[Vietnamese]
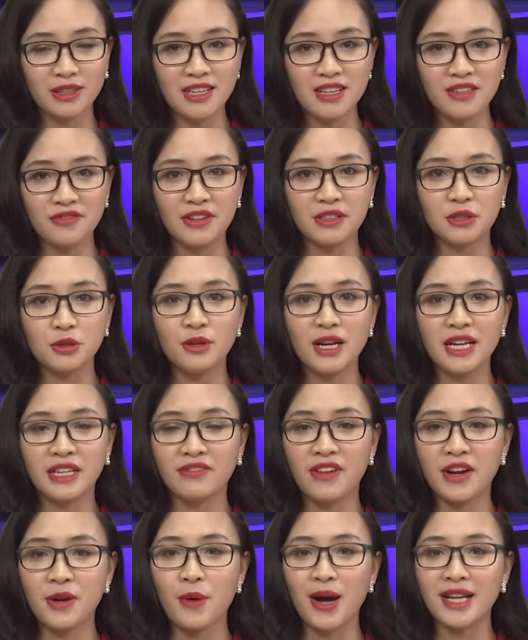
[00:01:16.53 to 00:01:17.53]
tư vào du lịch
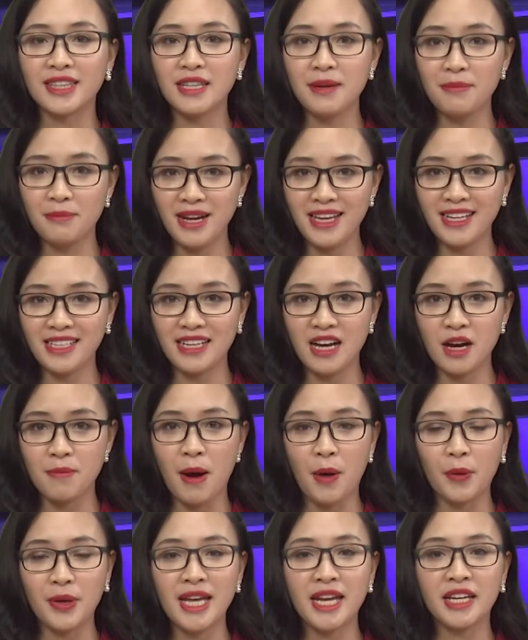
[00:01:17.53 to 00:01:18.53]
văn hóa tâm linh ở
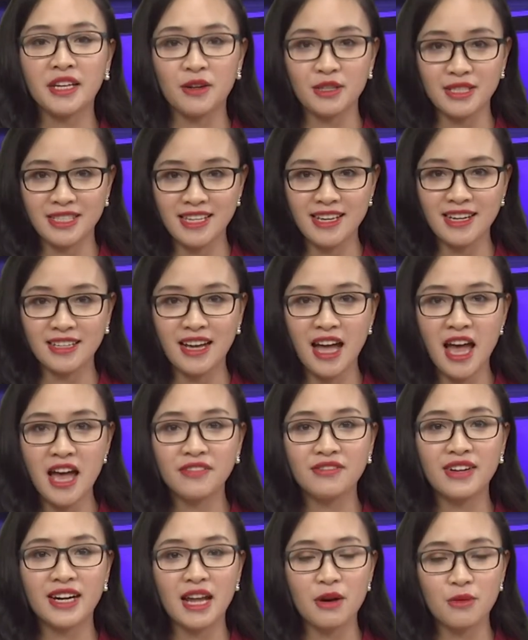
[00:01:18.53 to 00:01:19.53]
Bảo Yên nói riêng
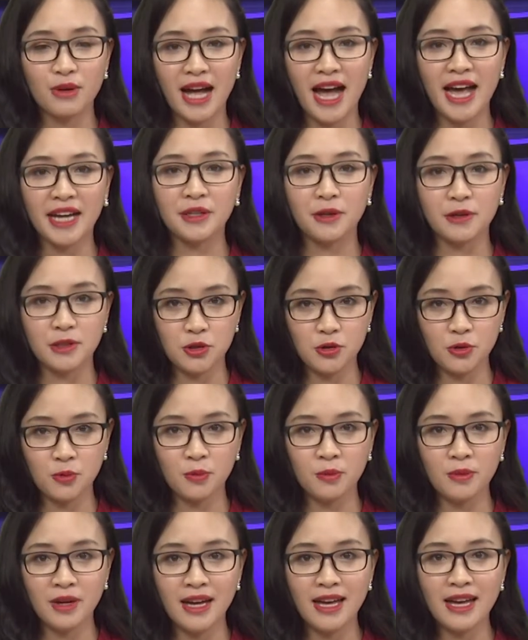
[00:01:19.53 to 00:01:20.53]
và Lào Cai nói chung.